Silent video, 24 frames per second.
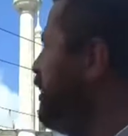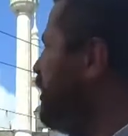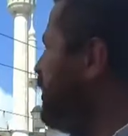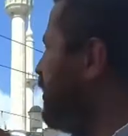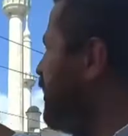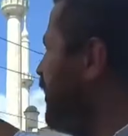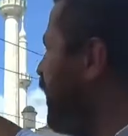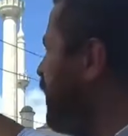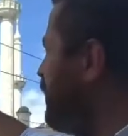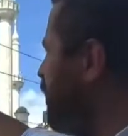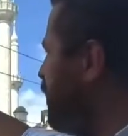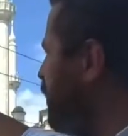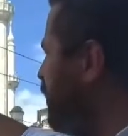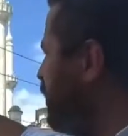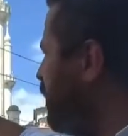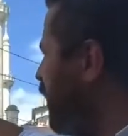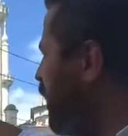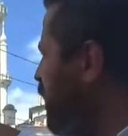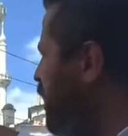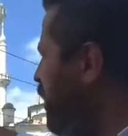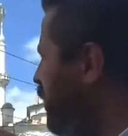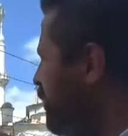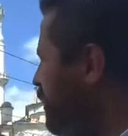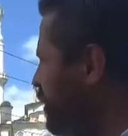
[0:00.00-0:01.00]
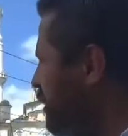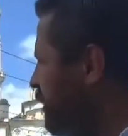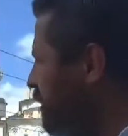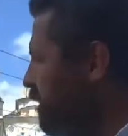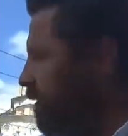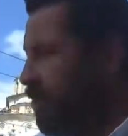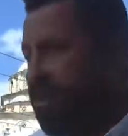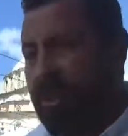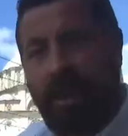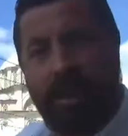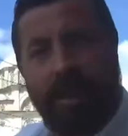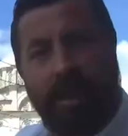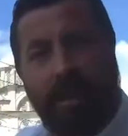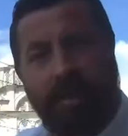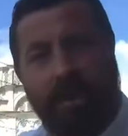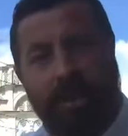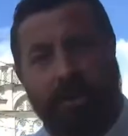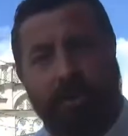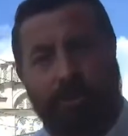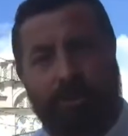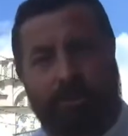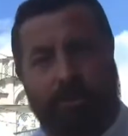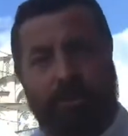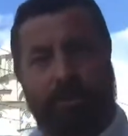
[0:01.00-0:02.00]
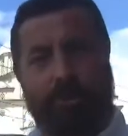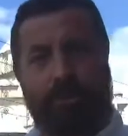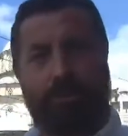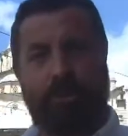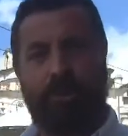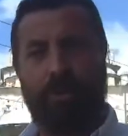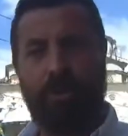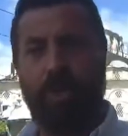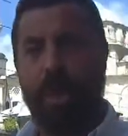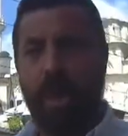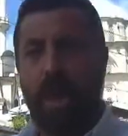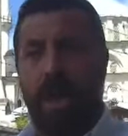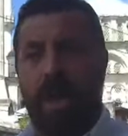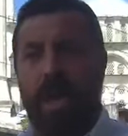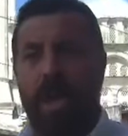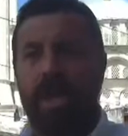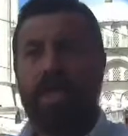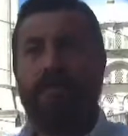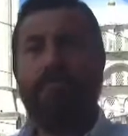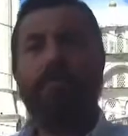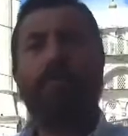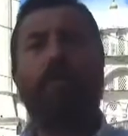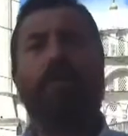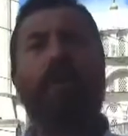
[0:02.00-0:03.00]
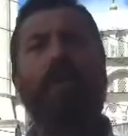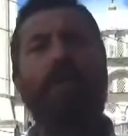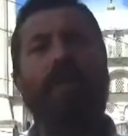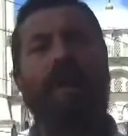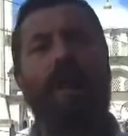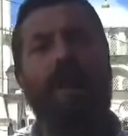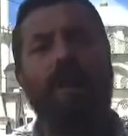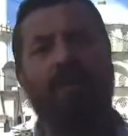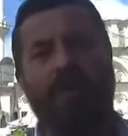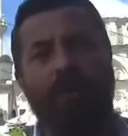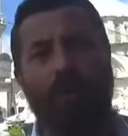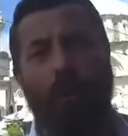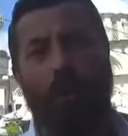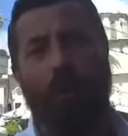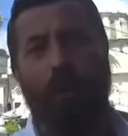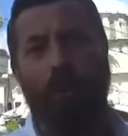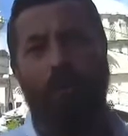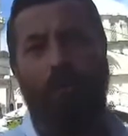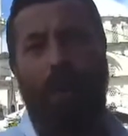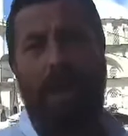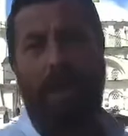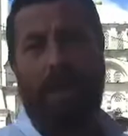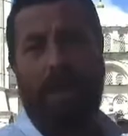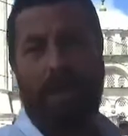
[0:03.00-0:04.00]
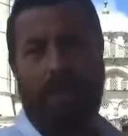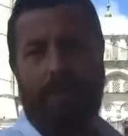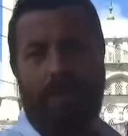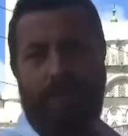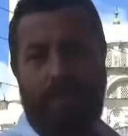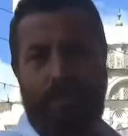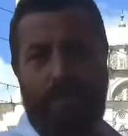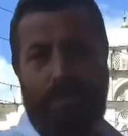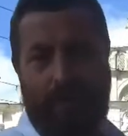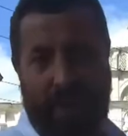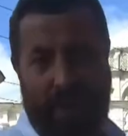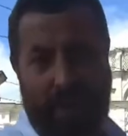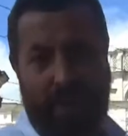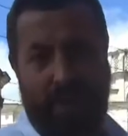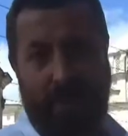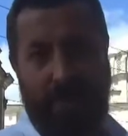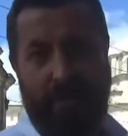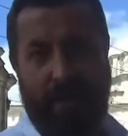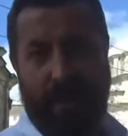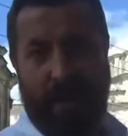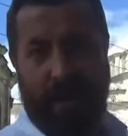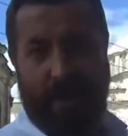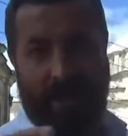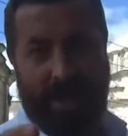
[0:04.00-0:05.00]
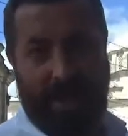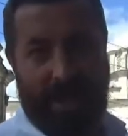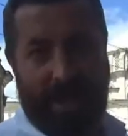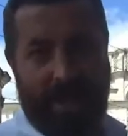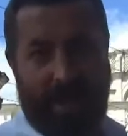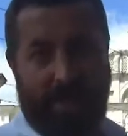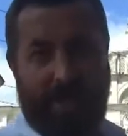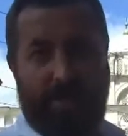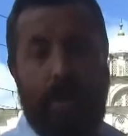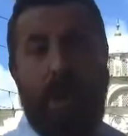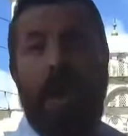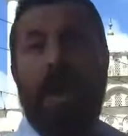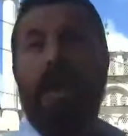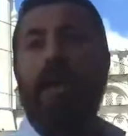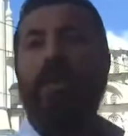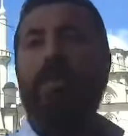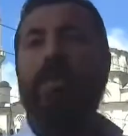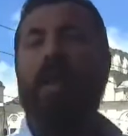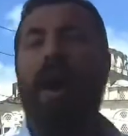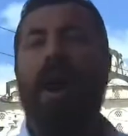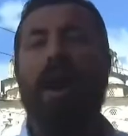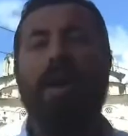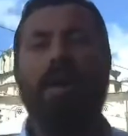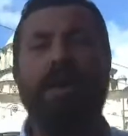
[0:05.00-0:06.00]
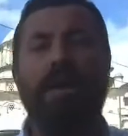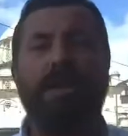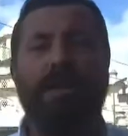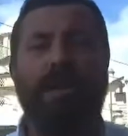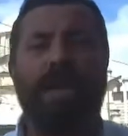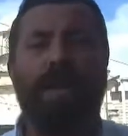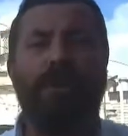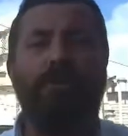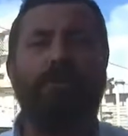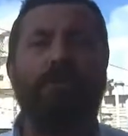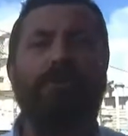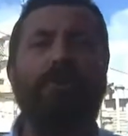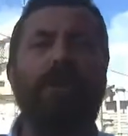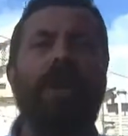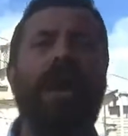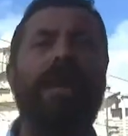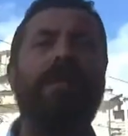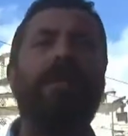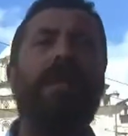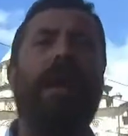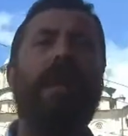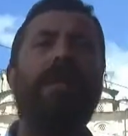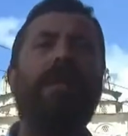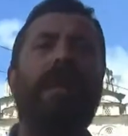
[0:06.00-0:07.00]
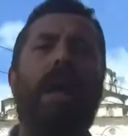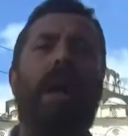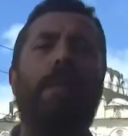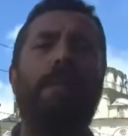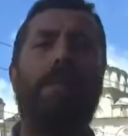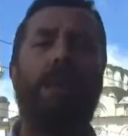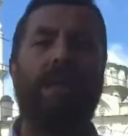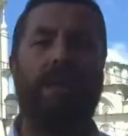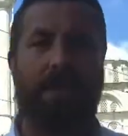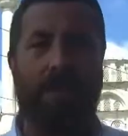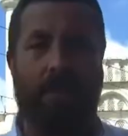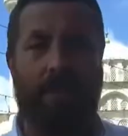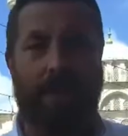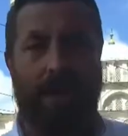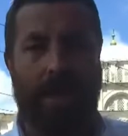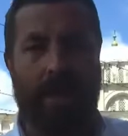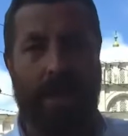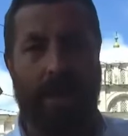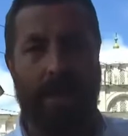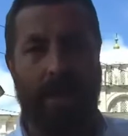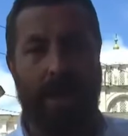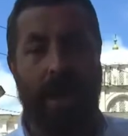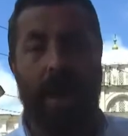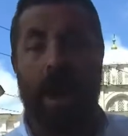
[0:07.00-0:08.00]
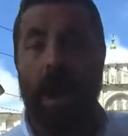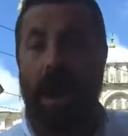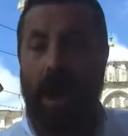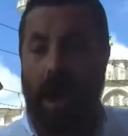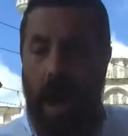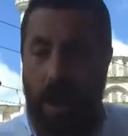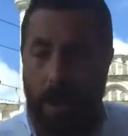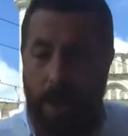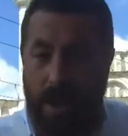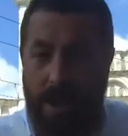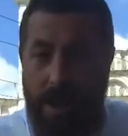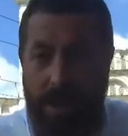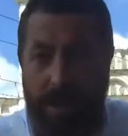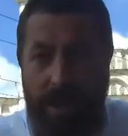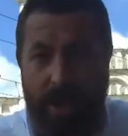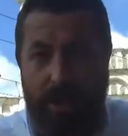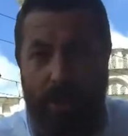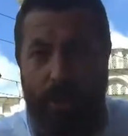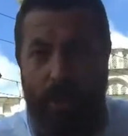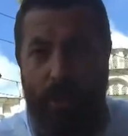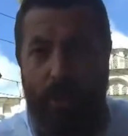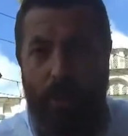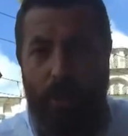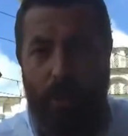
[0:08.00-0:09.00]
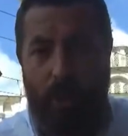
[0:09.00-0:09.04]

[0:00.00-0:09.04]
insanların ayakları hizalarına düştü. Hiç mütevazi olmayalım biz ve siz tarihte yürüyen adam ekibi. Kameranın